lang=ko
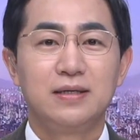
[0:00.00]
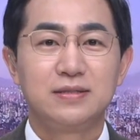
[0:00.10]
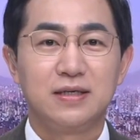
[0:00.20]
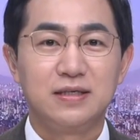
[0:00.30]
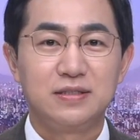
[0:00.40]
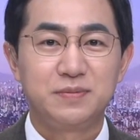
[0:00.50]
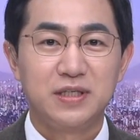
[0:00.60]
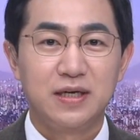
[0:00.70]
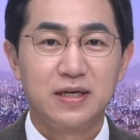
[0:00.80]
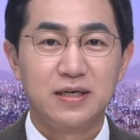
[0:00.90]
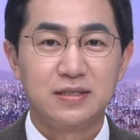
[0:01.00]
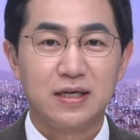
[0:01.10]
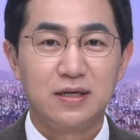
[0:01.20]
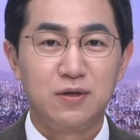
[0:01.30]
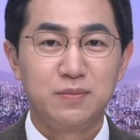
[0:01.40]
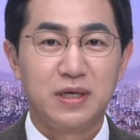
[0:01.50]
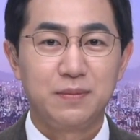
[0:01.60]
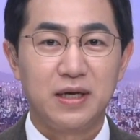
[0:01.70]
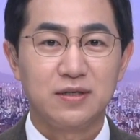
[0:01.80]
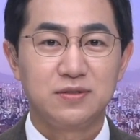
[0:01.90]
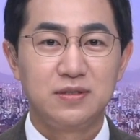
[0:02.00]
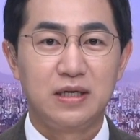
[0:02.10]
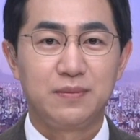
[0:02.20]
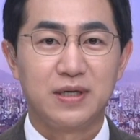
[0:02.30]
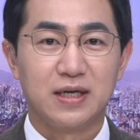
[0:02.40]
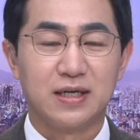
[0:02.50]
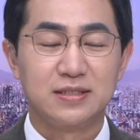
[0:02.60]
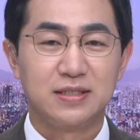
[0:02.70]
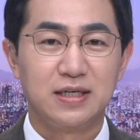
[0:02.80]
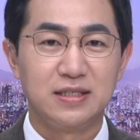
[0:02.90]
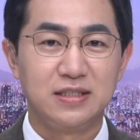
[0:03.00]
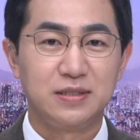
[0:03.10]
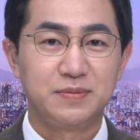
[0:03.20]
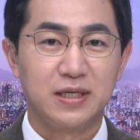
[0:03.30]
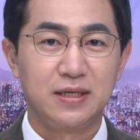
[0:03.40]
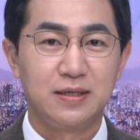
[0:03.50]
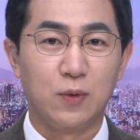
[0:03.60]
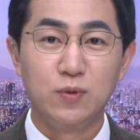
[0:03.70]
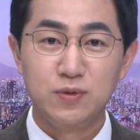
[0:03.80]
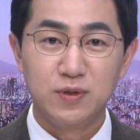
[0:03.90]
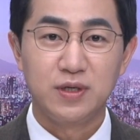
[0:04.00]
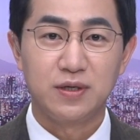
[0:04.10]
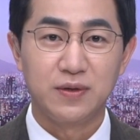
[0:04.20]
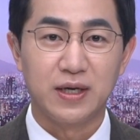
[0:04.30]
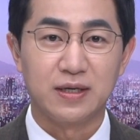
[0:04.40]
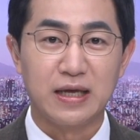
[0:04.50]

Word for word: 제27회 샬롬나비 학술대회가 지난 24일 온누리교회